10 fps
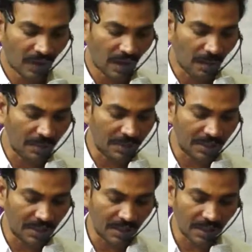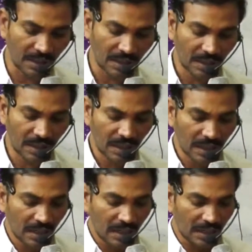కాబట్టి
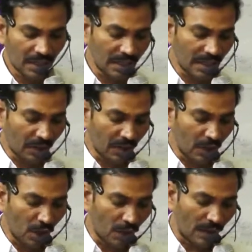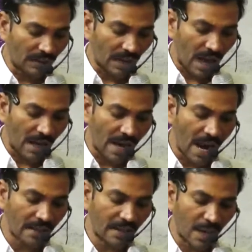నీ దేవుడని యహోవా తానే
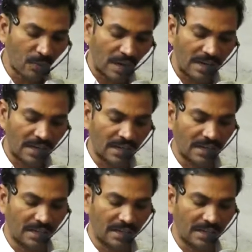దేవుడని